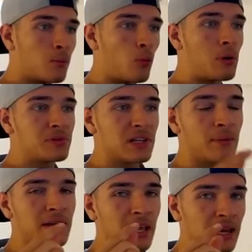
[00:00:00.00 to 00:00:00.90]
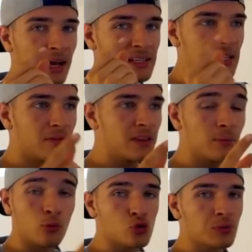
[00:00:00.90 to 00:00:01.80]
Bon, même si la maille elle est assez fine
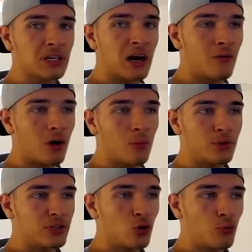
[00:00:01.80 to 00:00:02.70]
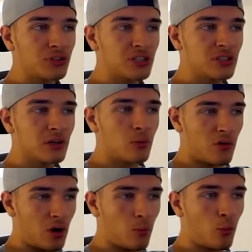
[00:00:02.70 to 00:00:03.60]
pour ce prix là, avoir un boîtier compétitif,
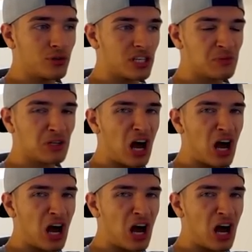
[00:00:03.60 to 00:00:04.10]
avoir un bon boîtier à ce prix